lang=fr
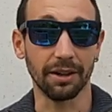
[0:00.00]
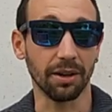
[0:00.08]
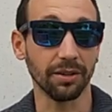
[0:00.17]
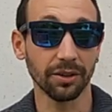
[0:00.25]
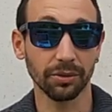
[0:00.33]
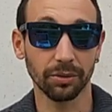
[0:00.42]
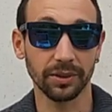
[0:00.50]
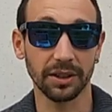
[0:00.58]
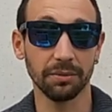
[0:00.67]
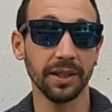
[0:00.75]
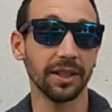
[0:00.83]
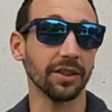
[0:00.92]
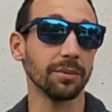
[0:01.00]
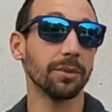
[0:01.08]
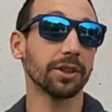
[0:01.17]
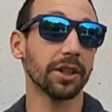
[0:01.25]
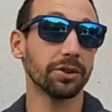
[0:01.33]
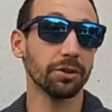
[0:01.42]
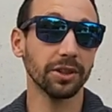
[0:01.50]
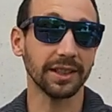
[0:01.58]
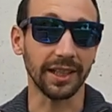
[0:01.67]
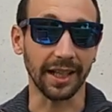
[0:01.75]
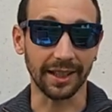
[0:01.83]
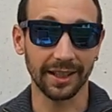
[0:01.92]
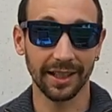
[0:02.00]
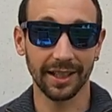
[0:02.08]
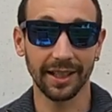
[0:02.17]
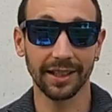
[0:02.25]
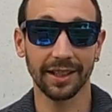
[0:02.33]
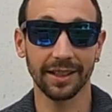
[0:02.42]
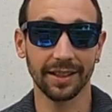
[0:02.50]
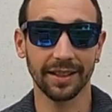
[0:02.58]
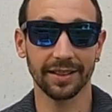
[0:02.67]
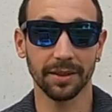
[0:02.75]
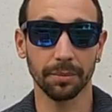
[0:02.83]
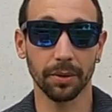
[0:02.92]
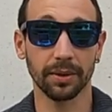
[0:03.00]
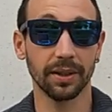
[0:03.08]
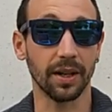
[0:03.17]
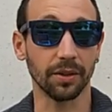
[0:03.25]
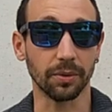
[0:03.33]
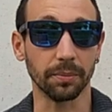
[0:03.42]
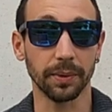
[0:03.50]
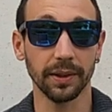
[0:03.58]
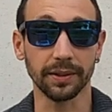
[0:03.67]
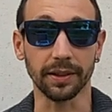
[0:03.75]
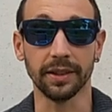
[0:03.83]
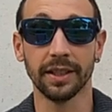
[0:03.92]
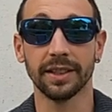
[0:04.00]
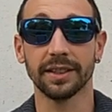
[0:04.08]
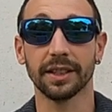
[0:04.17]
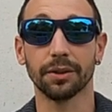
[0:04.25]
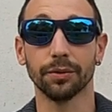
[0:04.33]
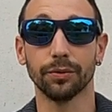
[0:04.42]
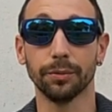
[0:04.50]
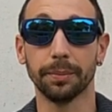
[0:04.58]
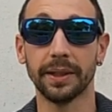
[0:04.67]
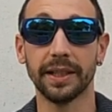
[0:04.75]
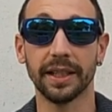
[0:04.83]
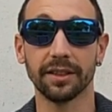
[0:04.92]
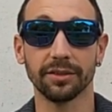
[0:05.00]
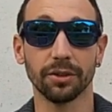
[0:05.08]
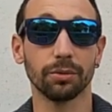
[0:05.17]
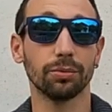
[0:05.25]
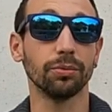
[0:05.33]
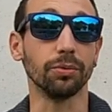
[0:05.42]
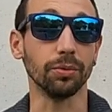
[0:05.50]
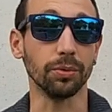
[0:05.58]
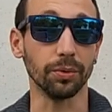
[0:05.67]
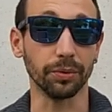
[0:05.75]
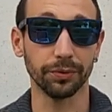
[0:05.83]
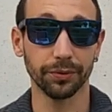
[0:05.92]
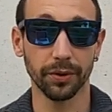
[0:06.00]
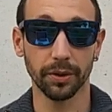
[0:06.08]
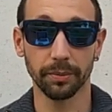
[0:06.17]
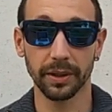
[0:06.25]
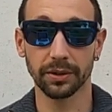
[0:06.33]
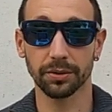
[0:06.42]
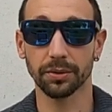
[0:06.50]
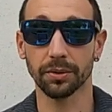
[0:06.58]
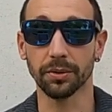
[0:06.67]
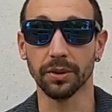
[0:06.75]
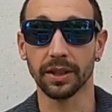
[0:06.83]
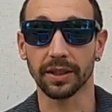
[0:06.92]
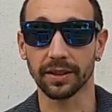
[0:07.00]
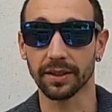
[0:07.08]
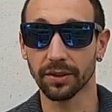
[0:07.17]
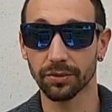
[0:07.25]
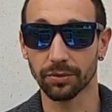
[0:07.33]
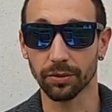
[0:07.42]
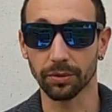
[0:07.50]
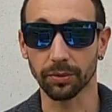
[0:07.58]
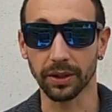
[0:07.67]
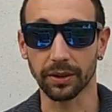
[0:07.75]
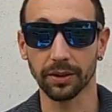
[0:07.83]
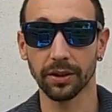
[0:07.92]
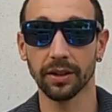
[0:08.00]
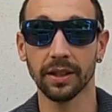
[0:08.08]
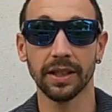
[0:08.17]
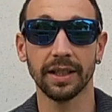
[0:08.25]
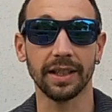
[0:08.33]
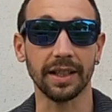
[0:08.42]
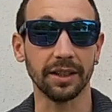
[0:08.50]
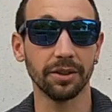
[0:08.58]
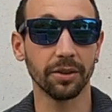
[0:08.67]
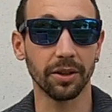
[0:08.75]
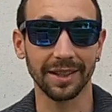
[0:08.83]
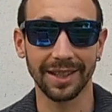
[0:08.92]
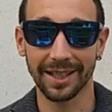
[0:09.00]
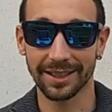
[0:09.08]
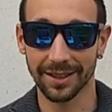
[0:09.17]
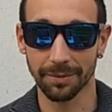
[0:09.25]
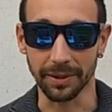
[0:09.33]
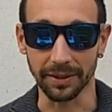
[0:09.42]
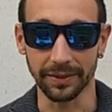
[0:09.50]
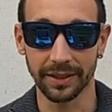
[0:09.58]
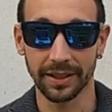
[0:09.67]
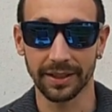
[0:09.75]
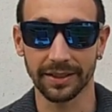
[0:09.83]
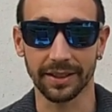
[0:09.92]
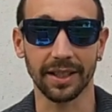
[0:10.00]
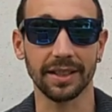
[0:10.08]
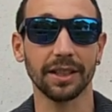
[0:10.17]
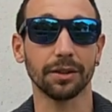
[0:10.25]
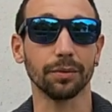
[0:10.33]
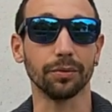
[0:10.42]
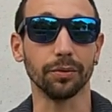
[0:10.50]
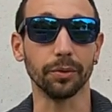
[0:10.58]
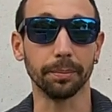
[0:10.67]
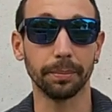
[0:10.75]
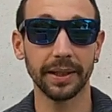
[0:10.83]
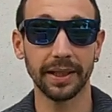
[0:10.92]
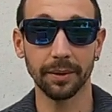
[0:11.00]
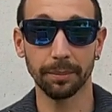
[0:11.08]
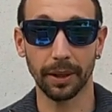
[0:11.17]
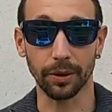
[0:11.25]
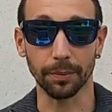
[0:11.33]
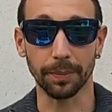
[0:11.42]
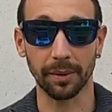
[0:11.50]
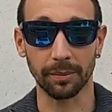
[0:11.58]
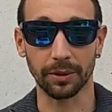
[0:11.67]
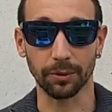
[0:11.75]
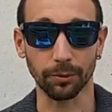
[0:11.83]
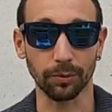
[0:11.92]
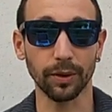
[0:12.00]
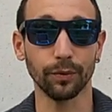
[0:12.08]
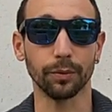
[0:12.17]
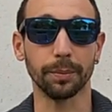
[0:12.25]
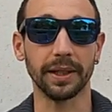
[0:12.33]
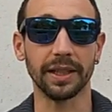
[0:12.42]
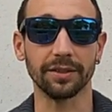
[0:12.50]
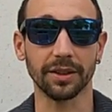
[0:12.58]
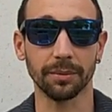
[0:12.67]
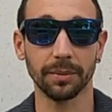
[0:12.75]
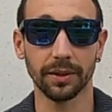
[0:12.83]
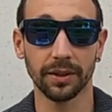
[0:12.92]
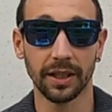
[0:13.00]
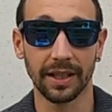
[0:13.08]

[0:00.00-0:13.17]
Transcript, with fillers: Alors avant de continuer, il y a vraiment quelque chose qui est très très très important à comprendre, c'est que vous payez avant tout une formation dans une auto-école et non un examen. C'est-à-dire que vous ne payez pas le permis de conduire, vous payez vraiment